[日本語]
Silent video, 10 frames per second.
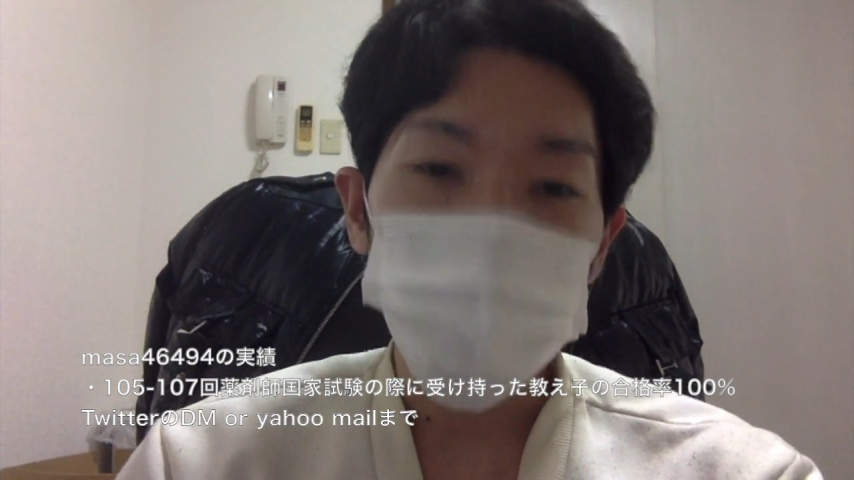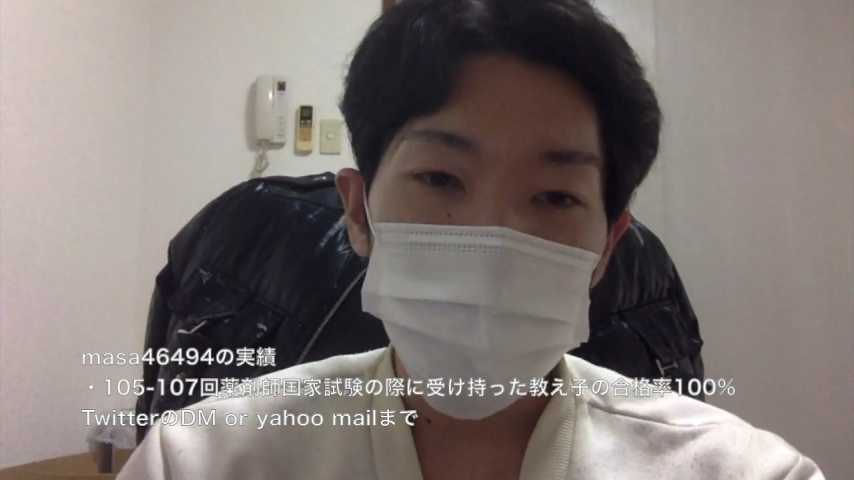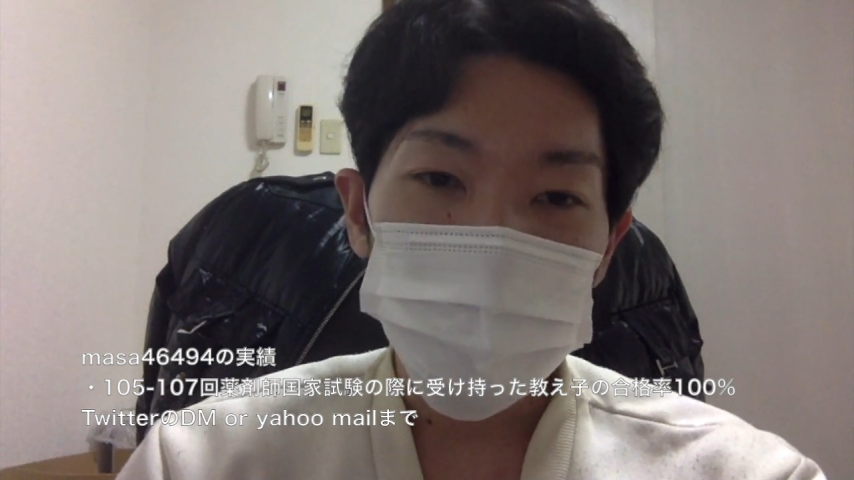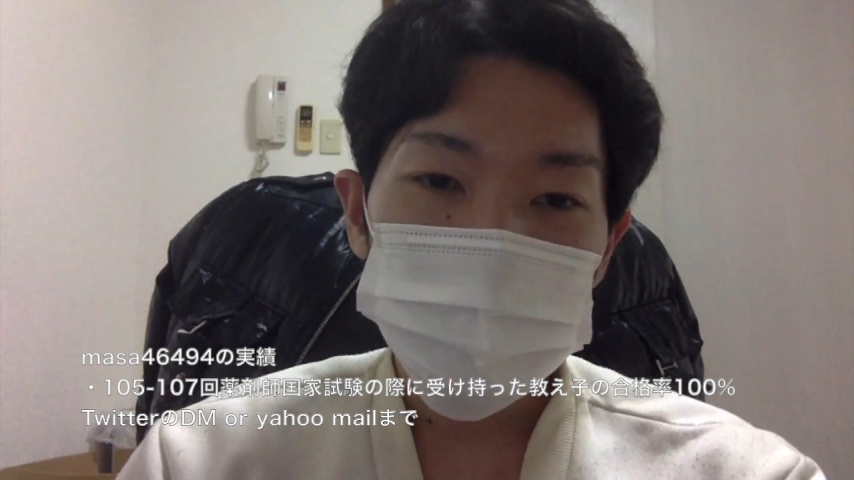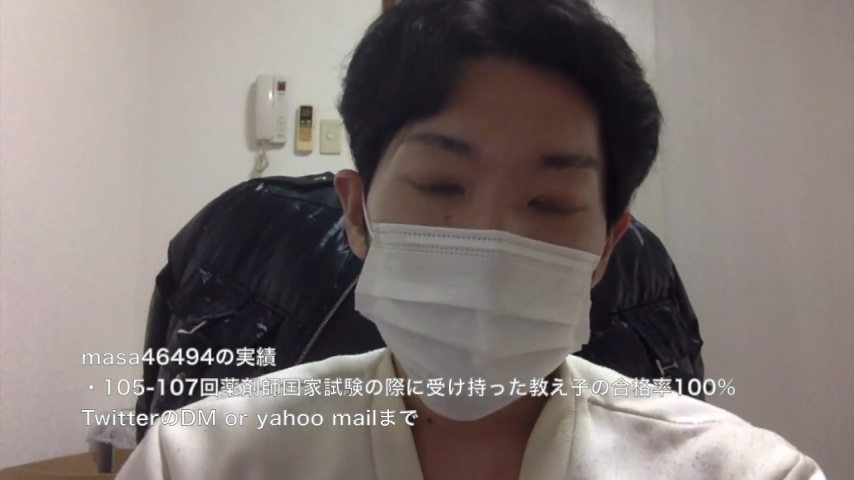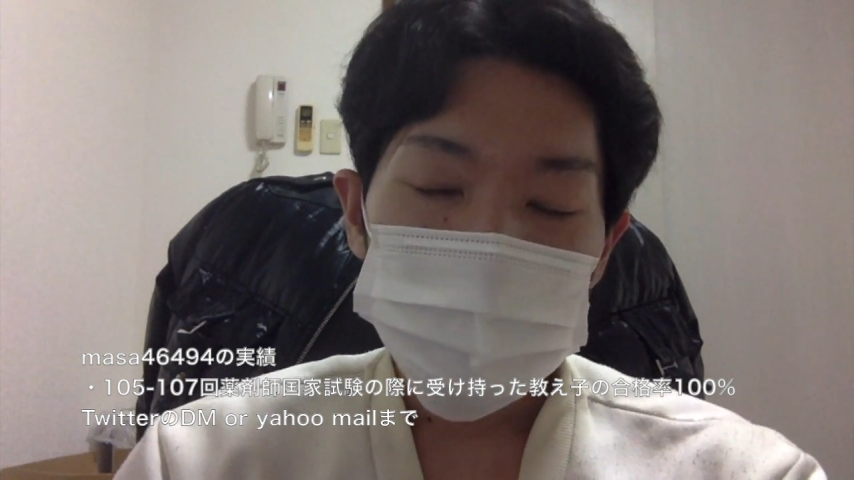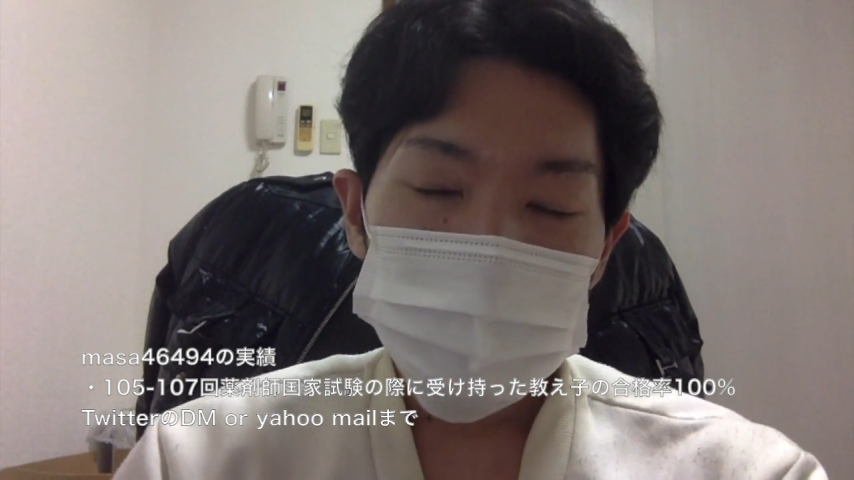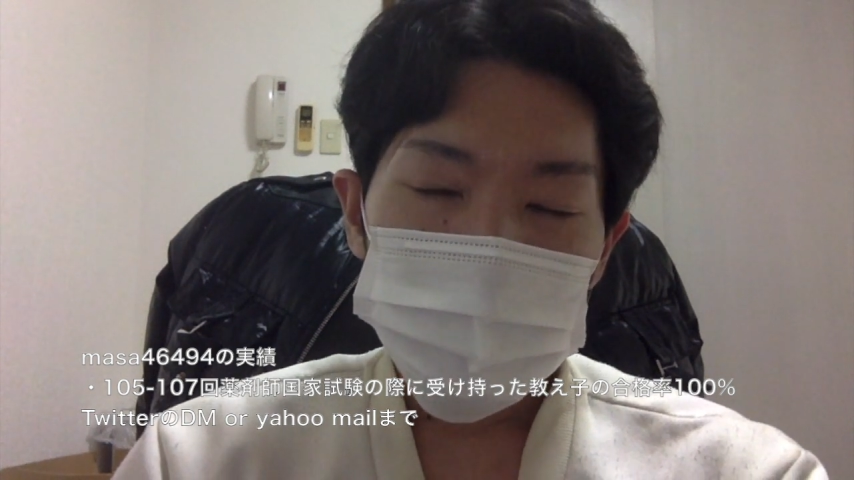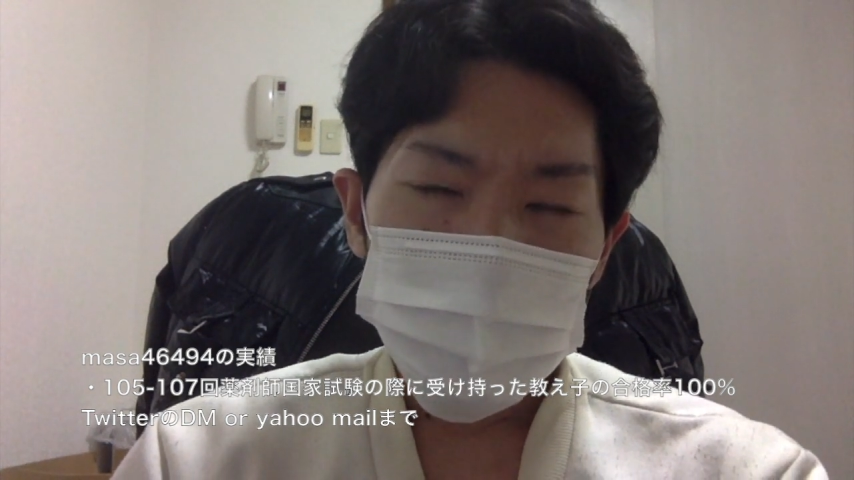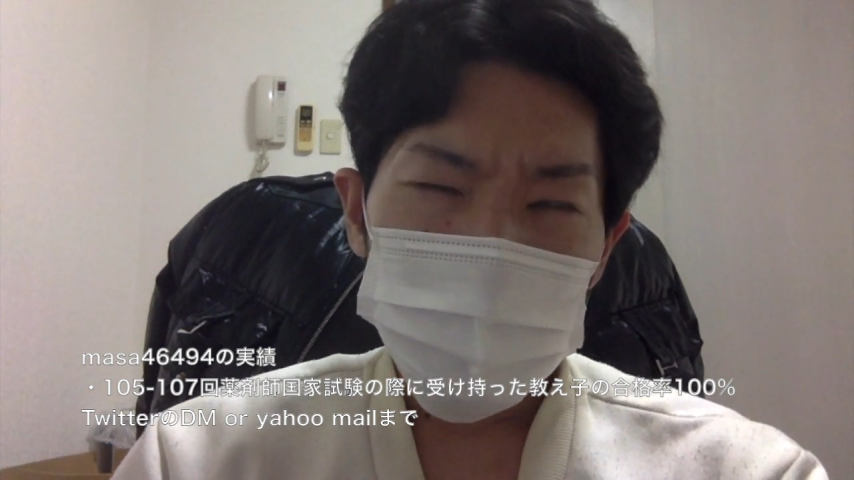も。
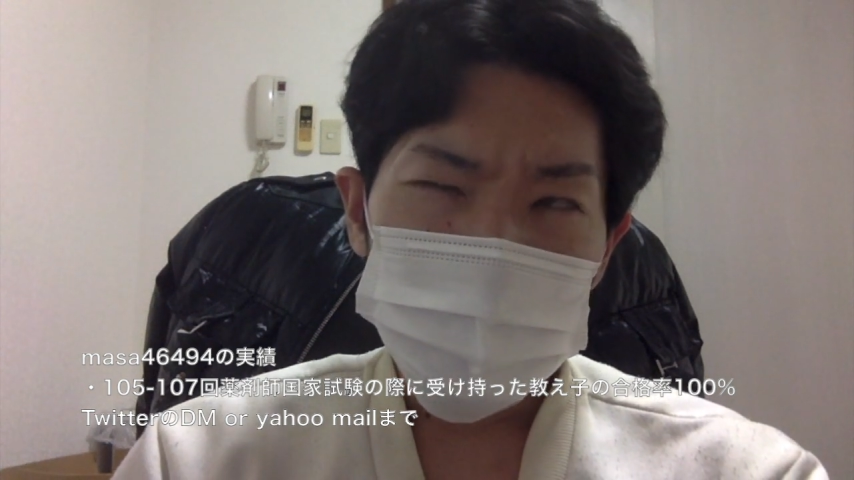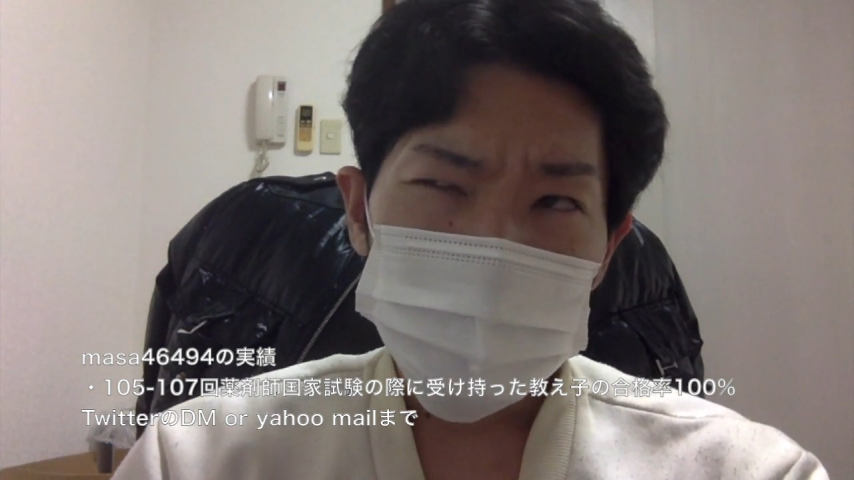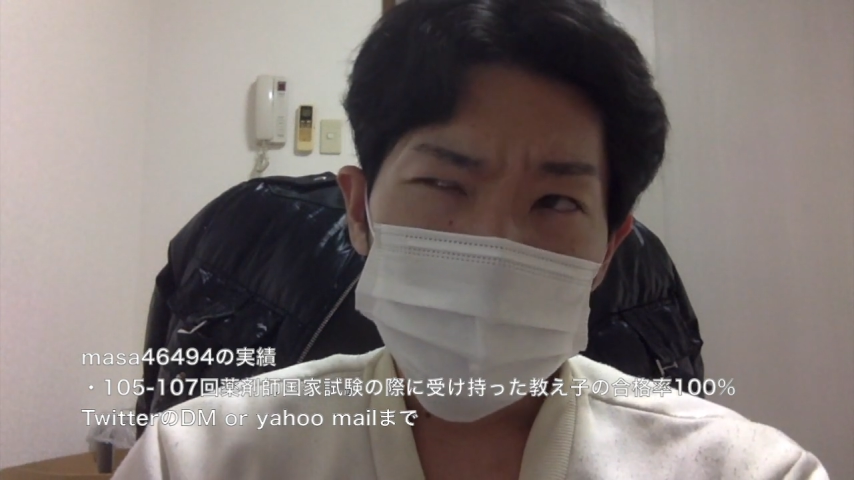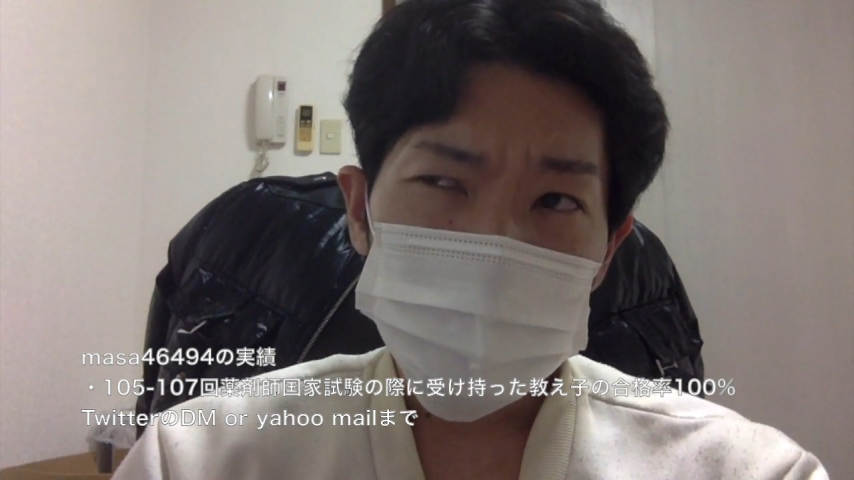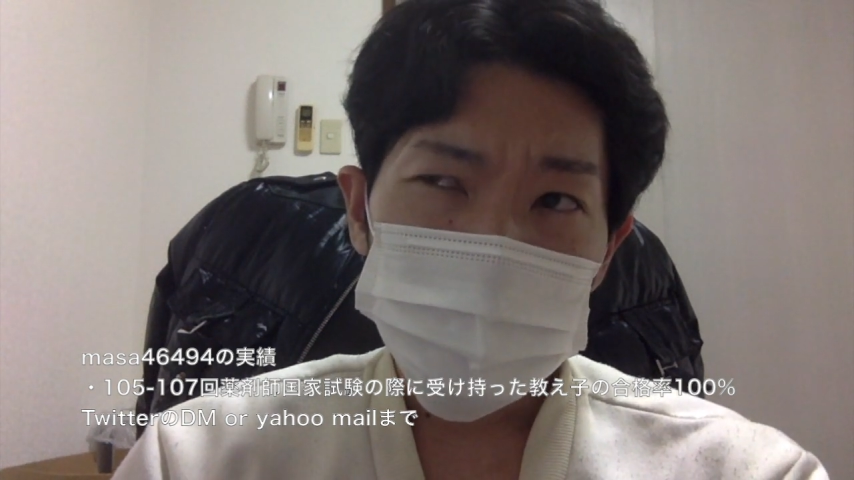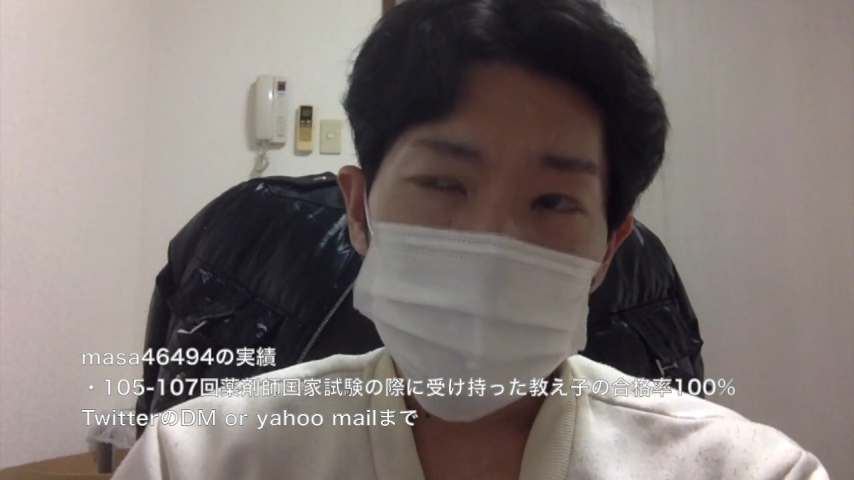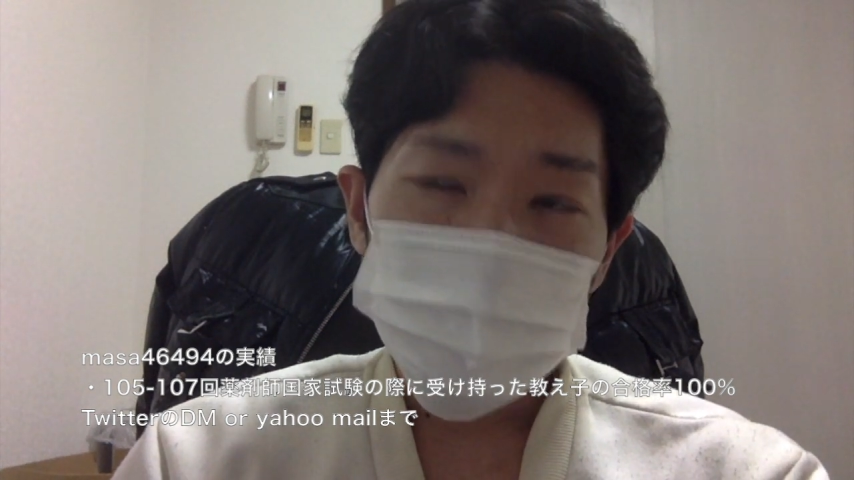あの